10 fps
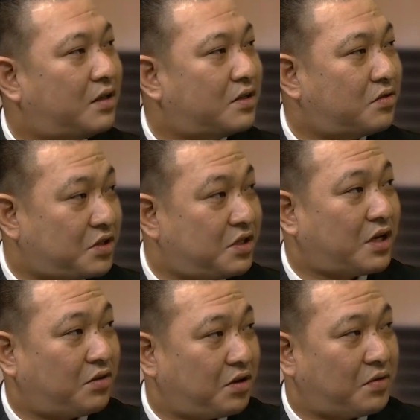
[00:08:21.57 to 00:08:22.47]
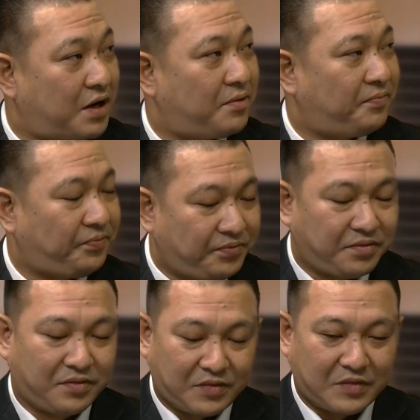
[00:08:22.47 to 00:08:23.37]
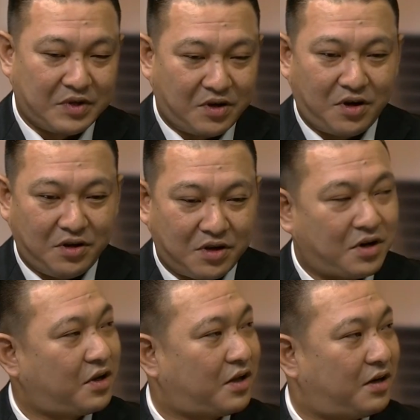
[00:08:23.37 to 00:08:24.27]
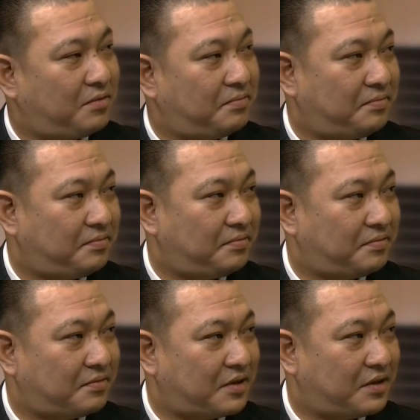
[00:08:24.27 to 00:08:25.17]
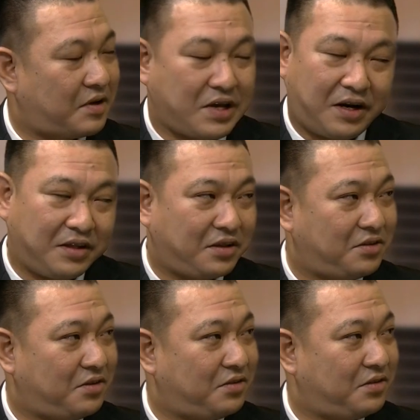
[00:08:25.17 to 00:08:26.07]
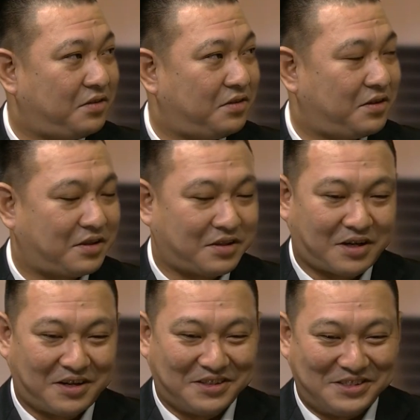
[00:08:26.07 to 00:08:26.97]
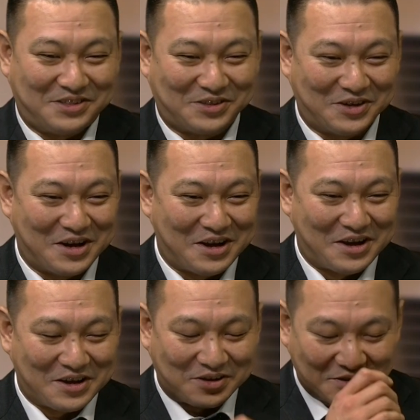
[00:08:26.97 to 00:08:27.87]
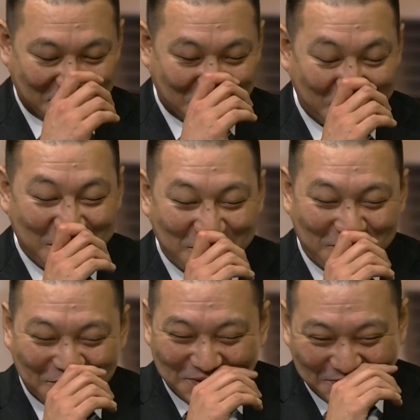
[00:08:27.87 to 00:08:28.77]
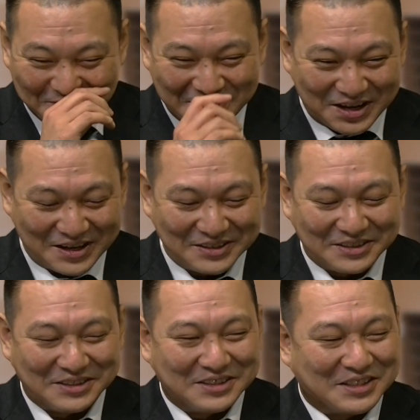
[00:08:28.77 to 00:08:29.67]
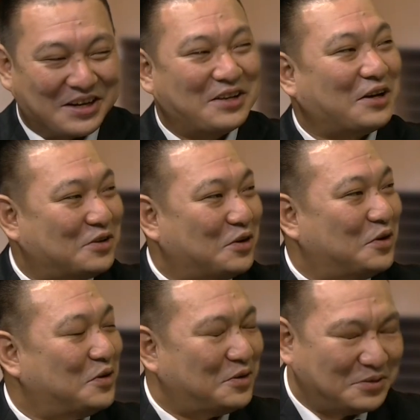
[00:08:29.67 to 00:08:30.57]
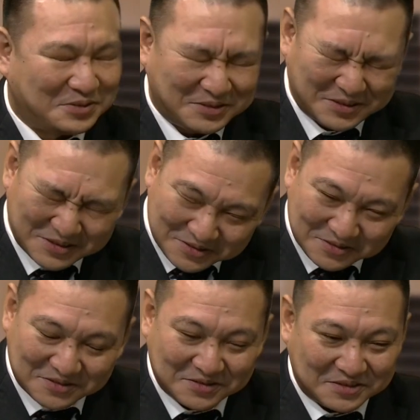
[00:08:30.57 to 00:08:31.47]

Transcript: その小さい時は、はい、意外にやられたやられたっていうすると語弊を生んであれだけど、はいうん、